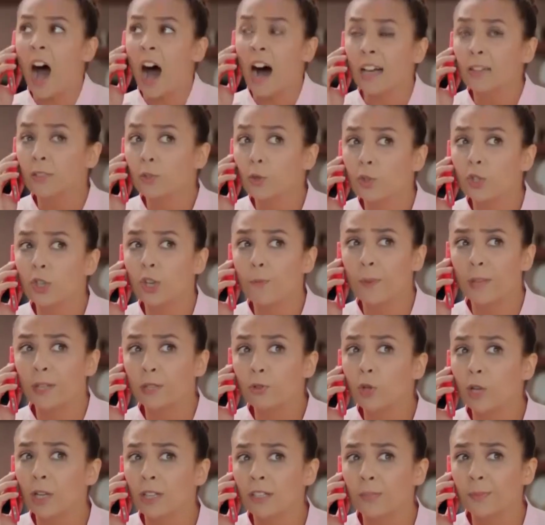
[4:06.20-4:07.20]
Hace un momento
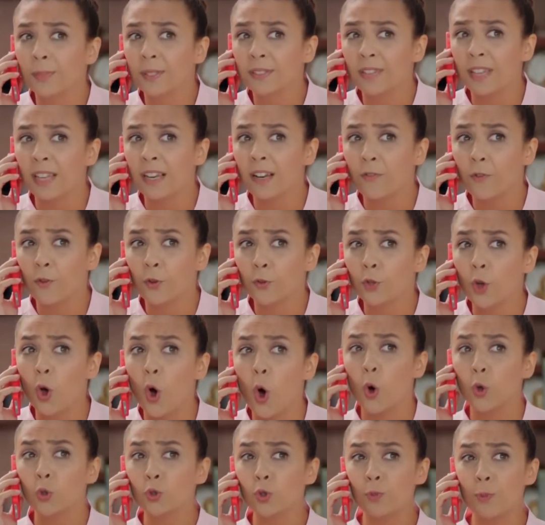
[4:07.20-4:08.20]
sonó su teléfono
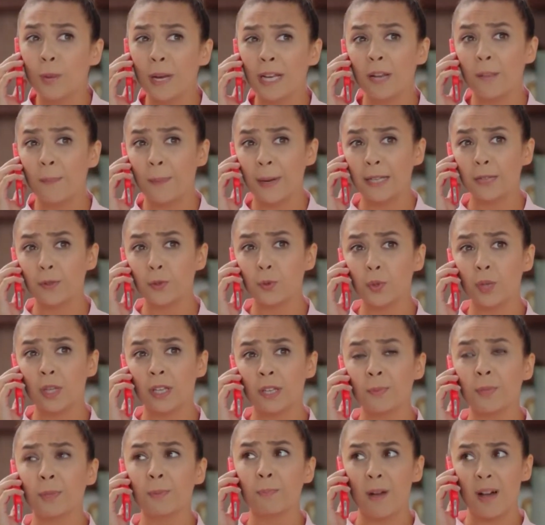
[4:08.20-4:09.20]
y Betul recibió unas
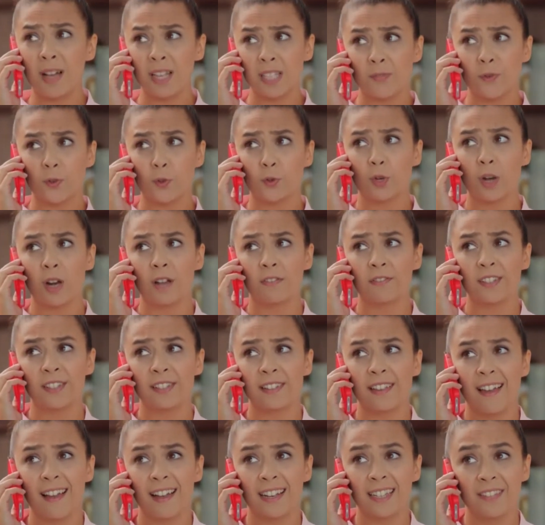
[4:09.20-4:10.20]
fotografías de honor y
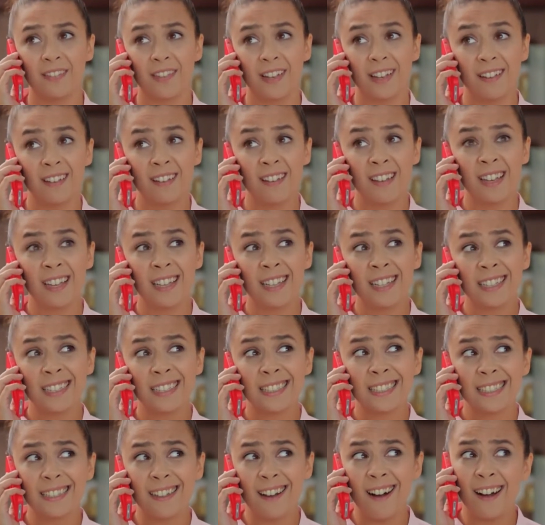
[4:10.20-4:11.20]
Belinsu.
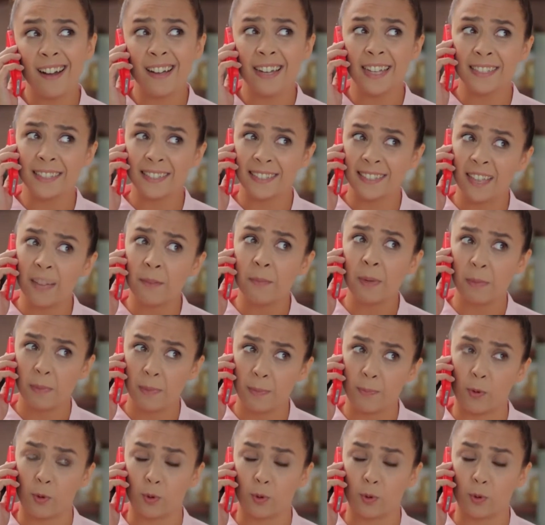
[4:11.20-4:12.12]
En ellas estaban muy